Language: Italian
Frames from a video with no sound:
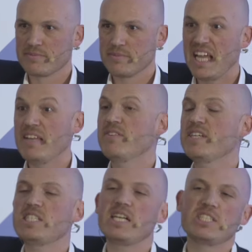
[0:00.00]
E
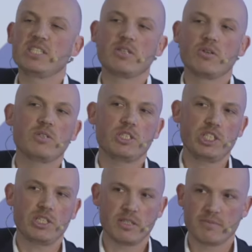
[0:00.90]
invece la gente non
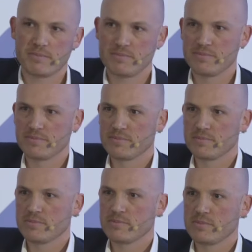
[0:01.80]
decide.
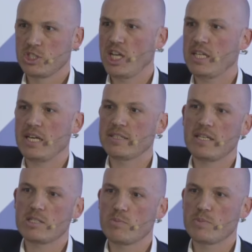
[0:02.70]
Sceglie la
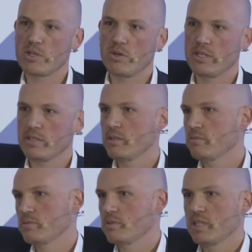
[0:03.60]
terza opzione,
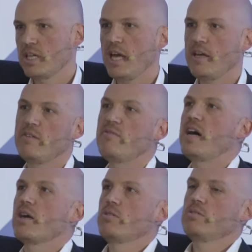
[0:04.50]
che è il
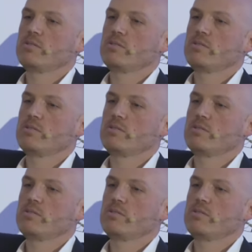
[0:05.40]
vago